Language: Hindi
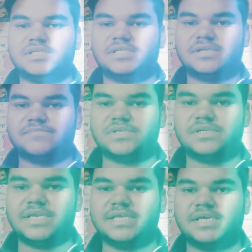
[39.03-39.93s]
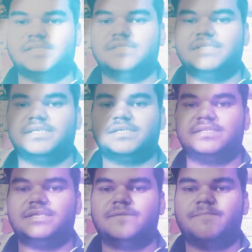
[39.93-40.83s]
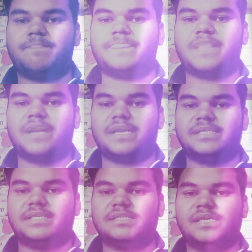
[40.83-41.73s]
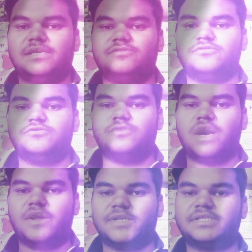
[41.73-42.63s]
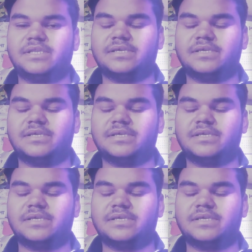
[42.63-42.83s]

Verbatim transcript: के डिस्क्रिप्शन नहीं खरीदी जा सकती आगे चलते हैं तो जो आर एक्स